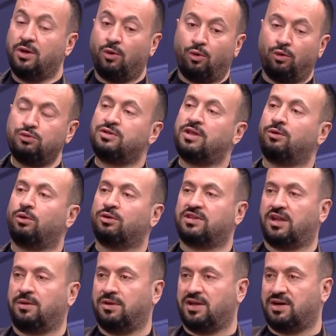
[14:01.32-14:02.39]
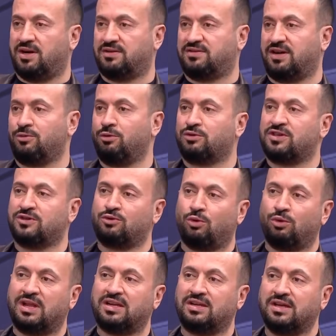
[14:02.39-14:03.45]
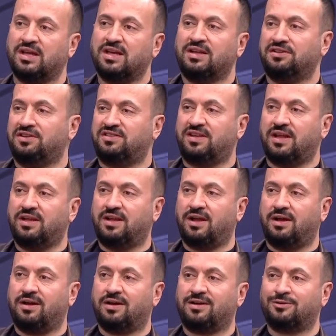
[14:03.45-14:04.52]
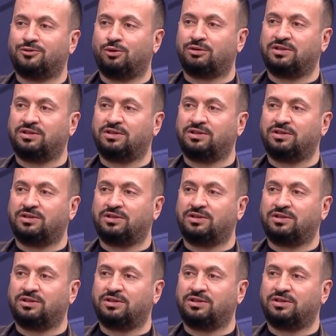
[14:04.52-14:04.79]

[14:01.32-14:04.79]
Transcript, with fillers: O yüzden ortalamalar artar. Yoksa soruların niteliğiyle alakalı çok